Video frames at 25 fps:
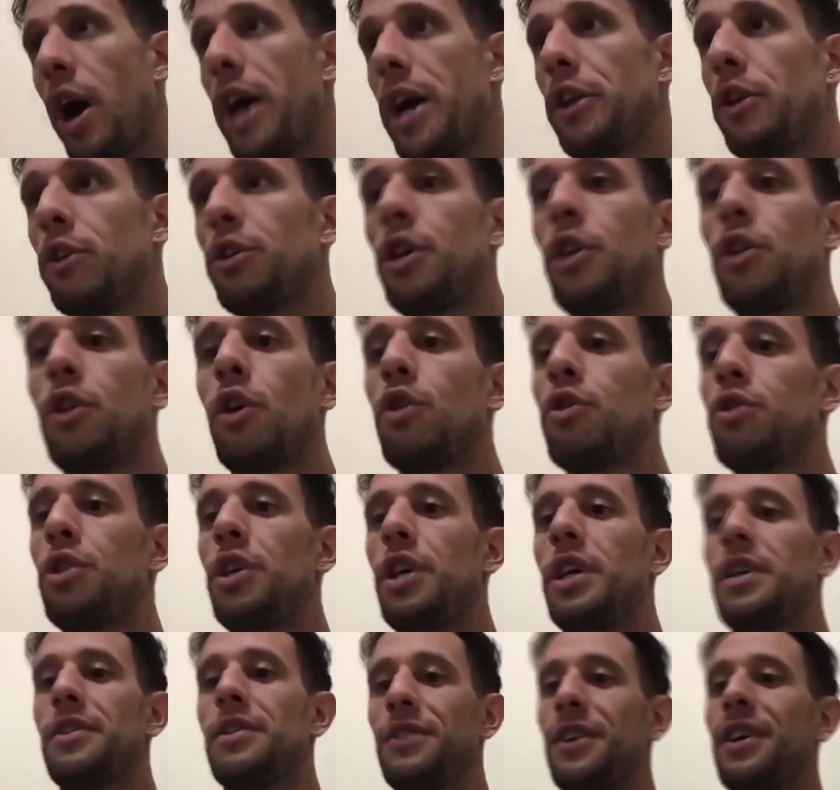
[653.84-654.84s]
años,
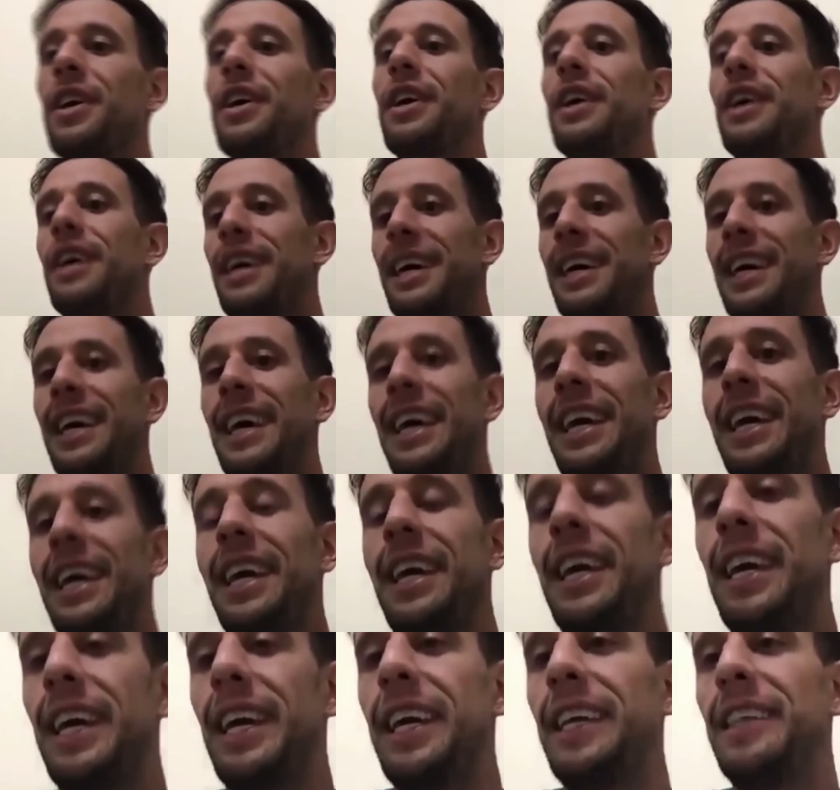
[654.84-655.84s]
entonces
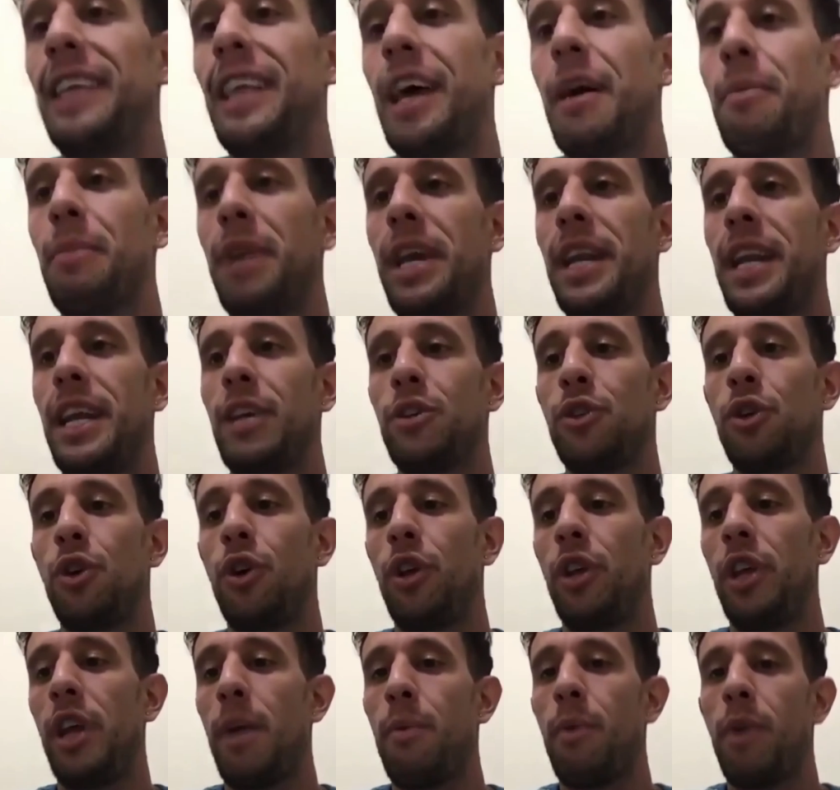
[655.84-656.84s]
eh, también
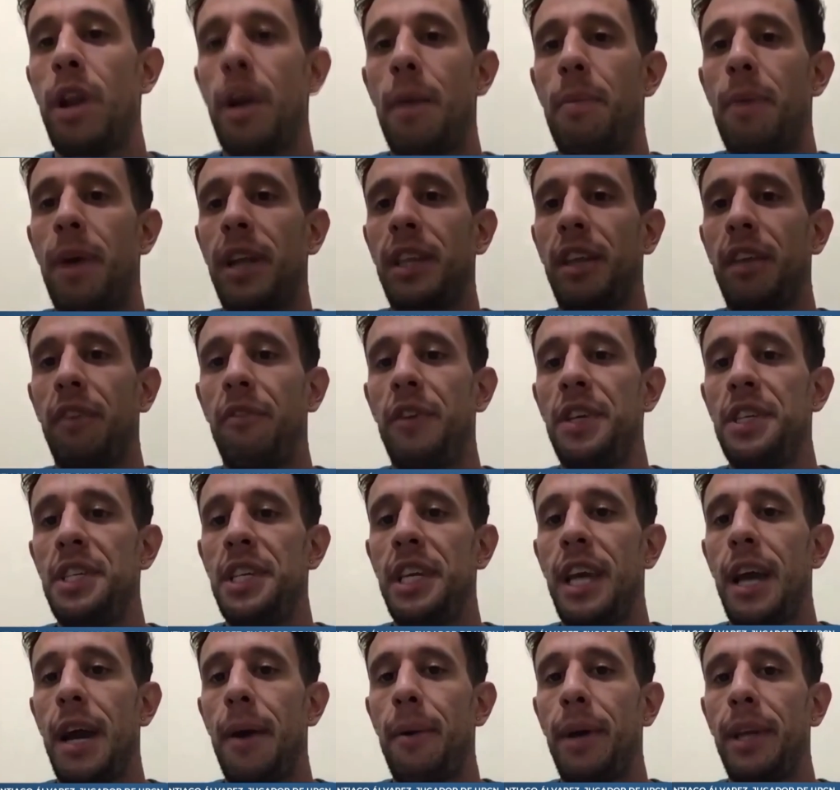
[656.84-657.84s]
eso, digamos, la parte
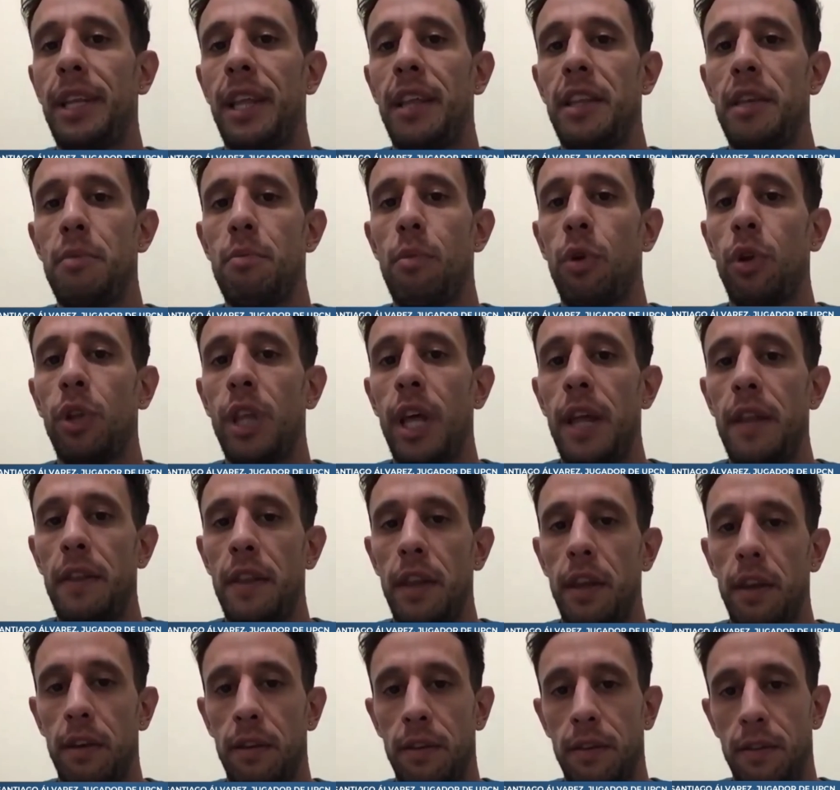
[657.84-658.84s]
física es bastante
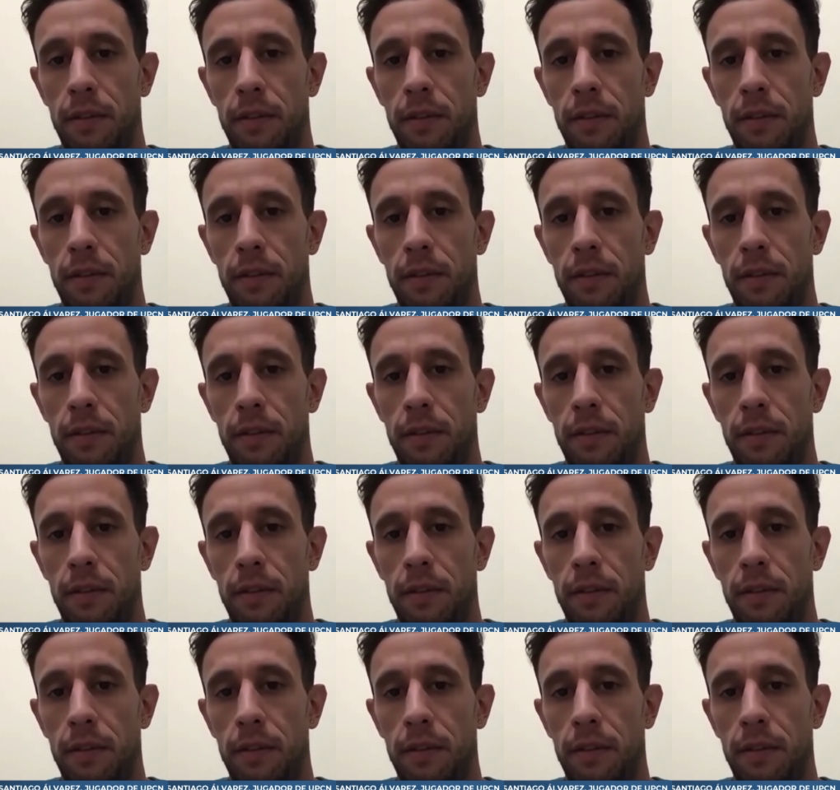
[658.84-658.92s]
importante.